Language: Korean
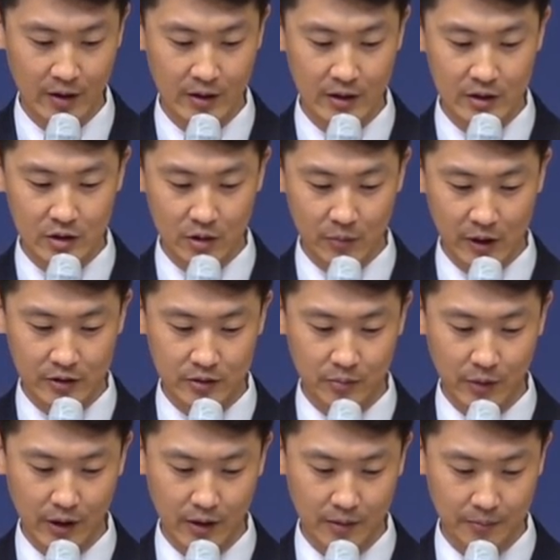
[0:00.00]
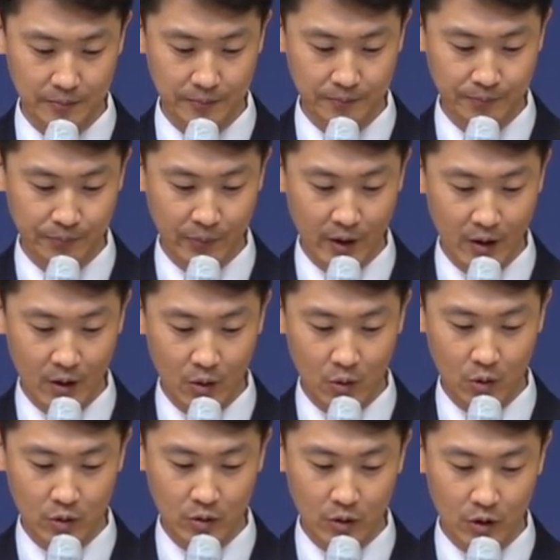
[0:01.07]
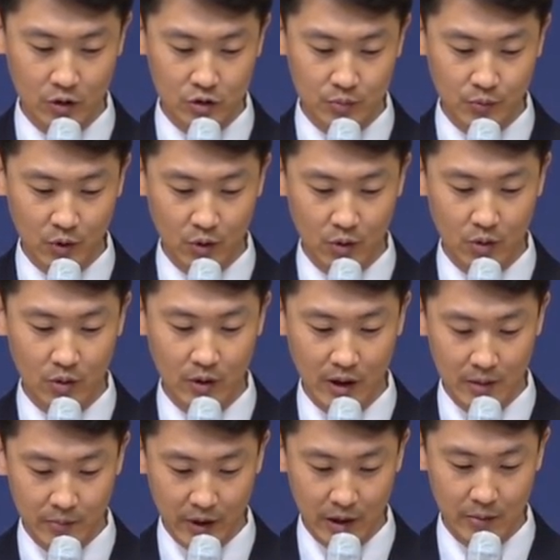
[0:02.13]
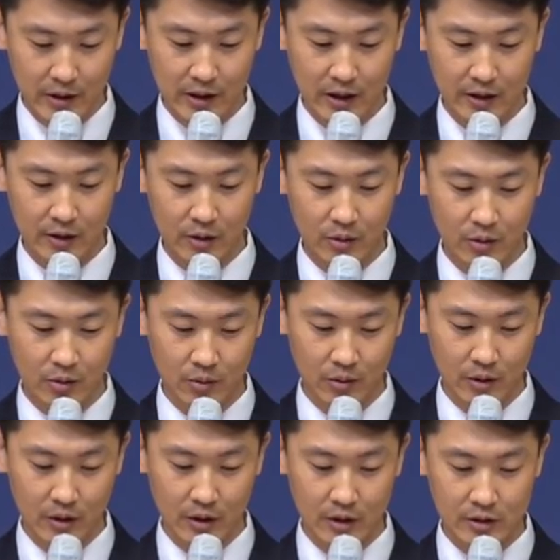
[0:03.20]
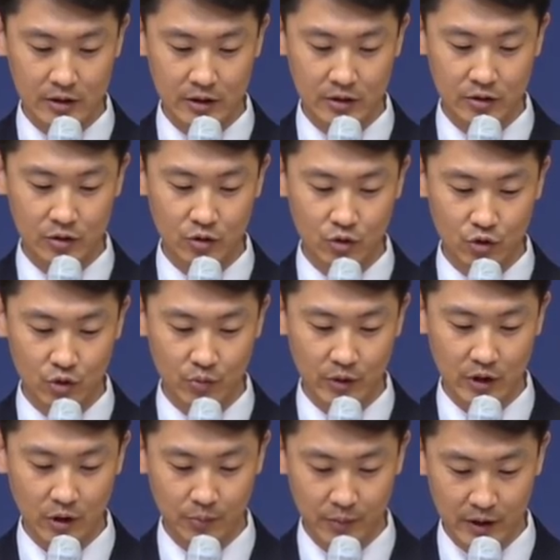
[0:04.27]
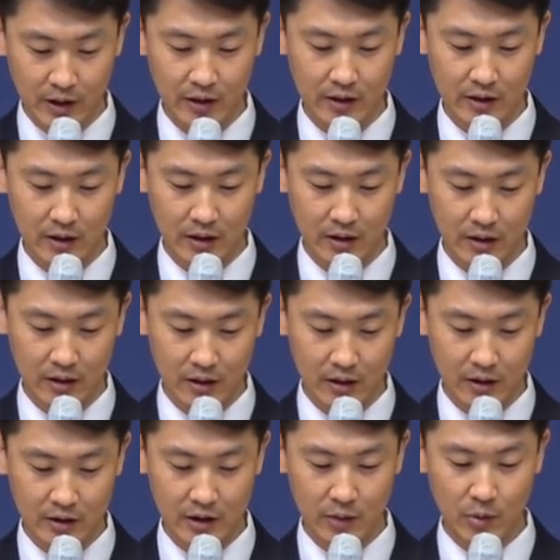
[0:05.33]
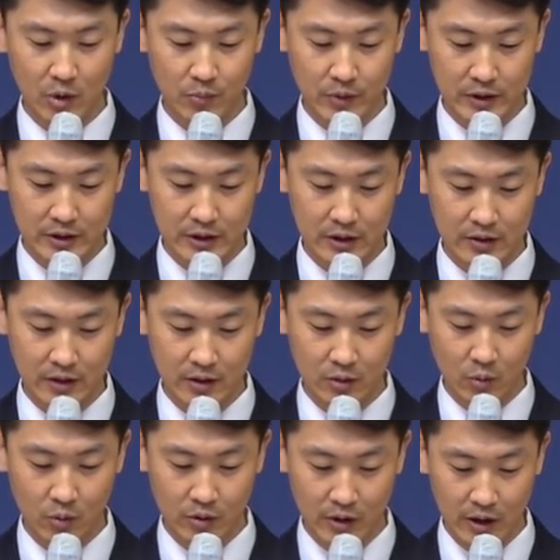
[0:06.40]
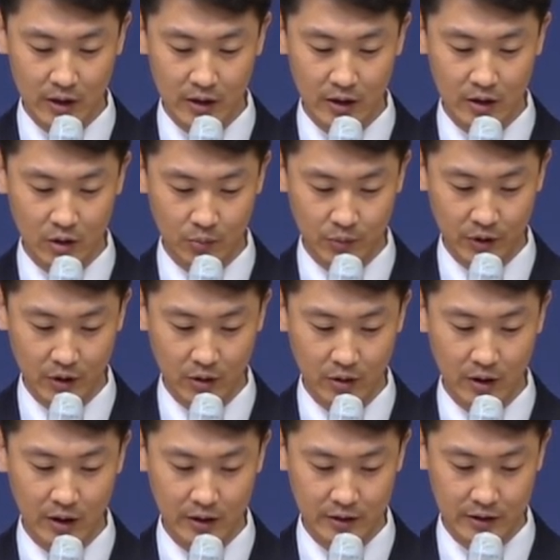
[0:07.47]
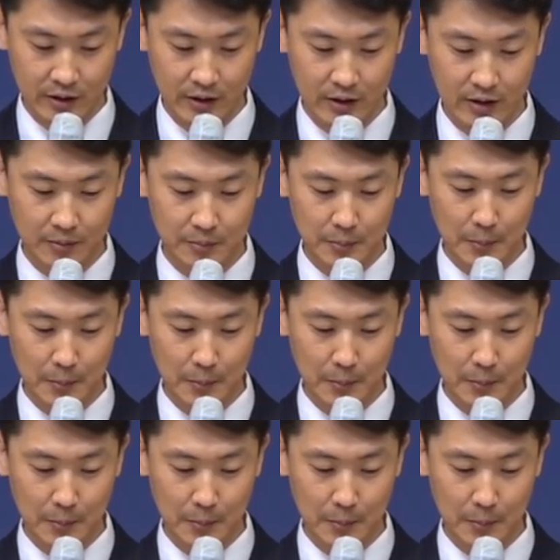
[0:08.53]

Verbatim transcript: 2절 말씀에 곧 어둡고 캄캄한 날이요 짙은 구름이 덮인 날이라 새벽빛이 산 꼭대기에 덮인 것과 같으니